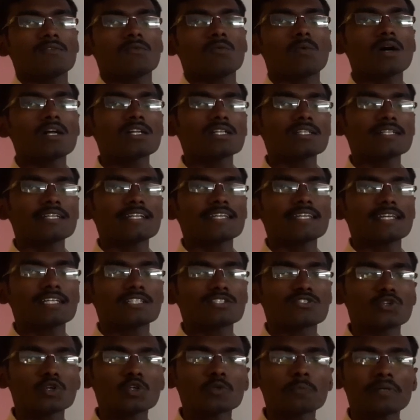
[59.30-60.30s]
வாட்டர் நீங்கள்
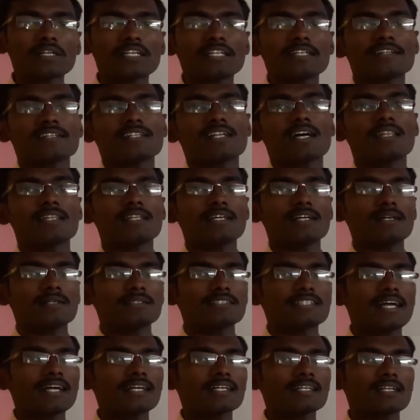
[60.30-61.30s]
ஸ்டோர் பண்ணியிருக்கிற அந்த
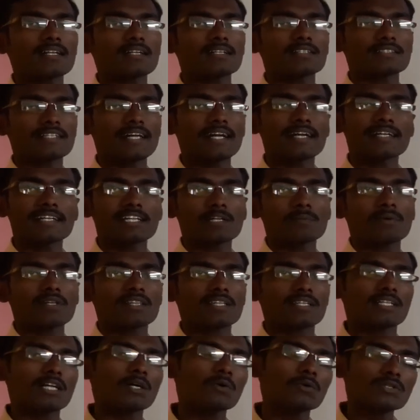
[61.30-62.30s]
டேங்கர் டேங்கரை
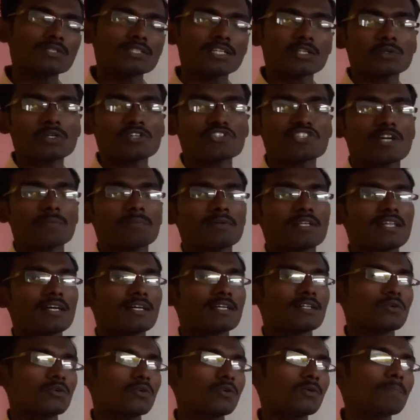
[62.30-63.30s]
பார்த்தீங்கன்னா ஒரு சர்க்குலர் ஷேப்பில்
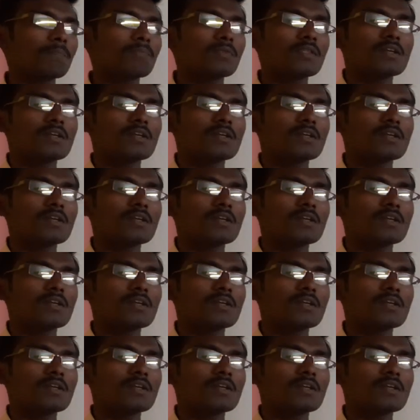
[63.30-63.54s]
தான் இருக்கும்